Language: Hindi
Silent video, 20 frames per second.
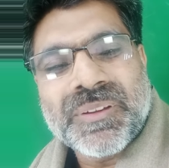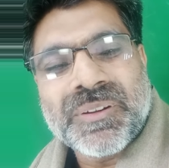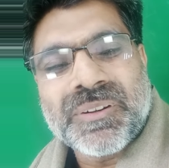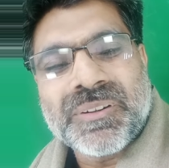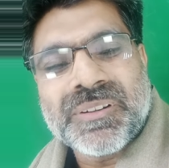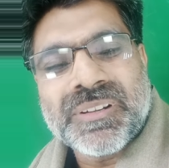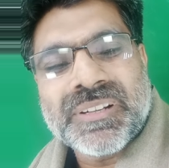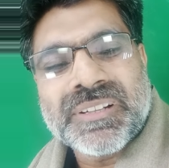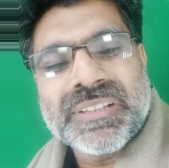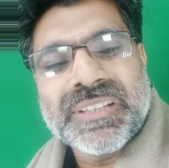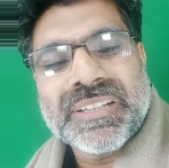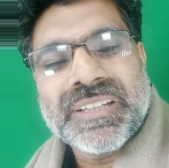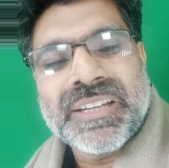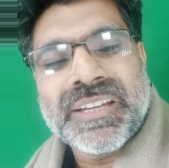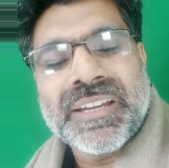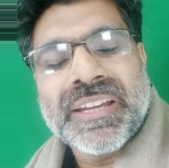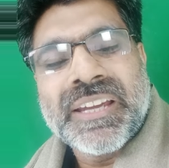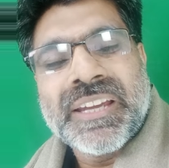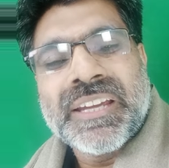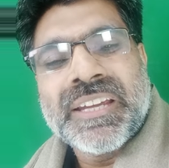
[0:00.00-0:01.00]
और
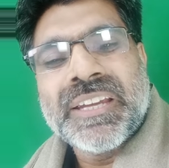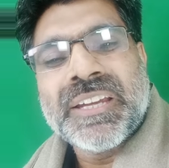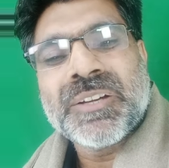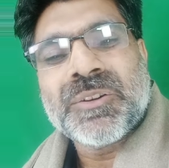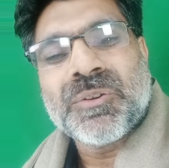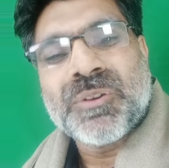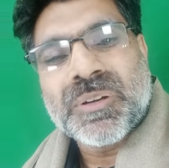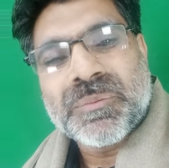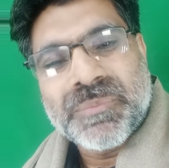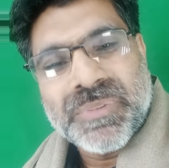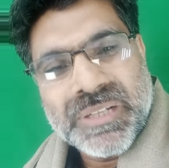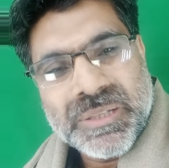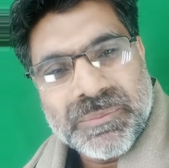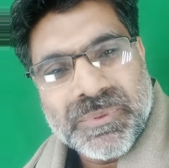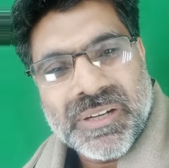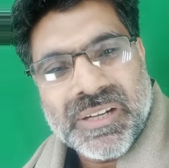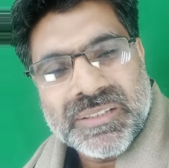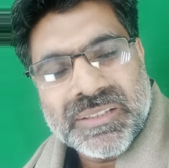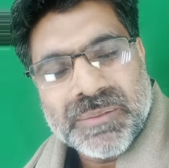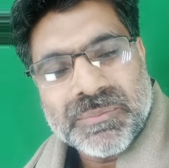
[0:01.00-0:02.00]
देखें एक और बड़ी
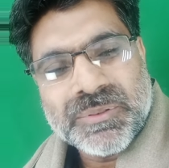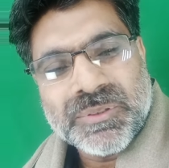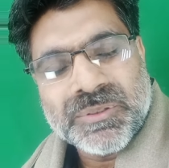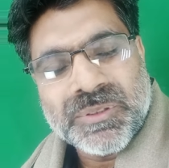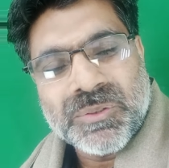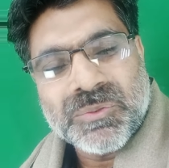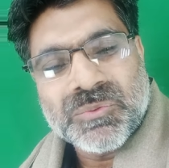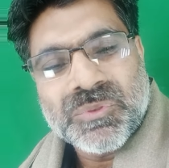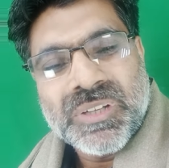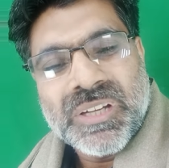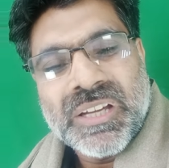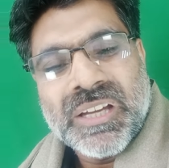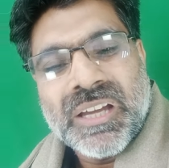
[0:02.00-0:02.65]
बात आपको कहूँ